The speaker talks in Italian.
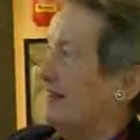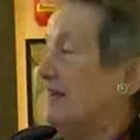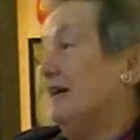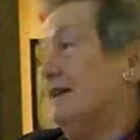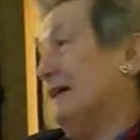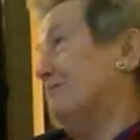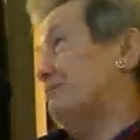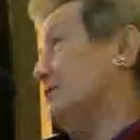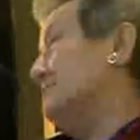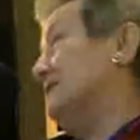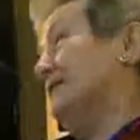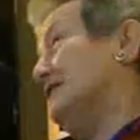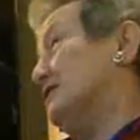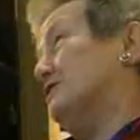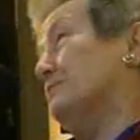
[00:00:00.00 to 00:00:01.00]
Grazie. Nel
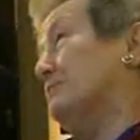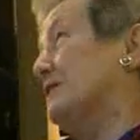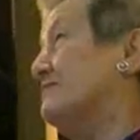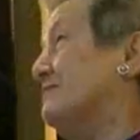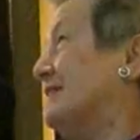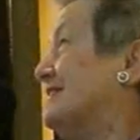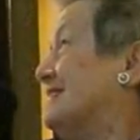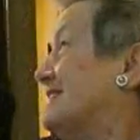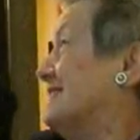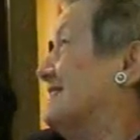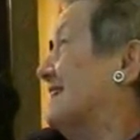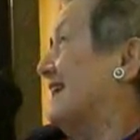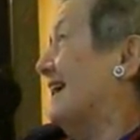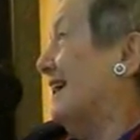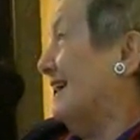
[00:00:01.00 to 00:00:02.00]
pomeriggio poi invece ci
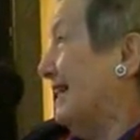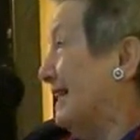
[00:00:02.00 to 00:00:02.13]
sarà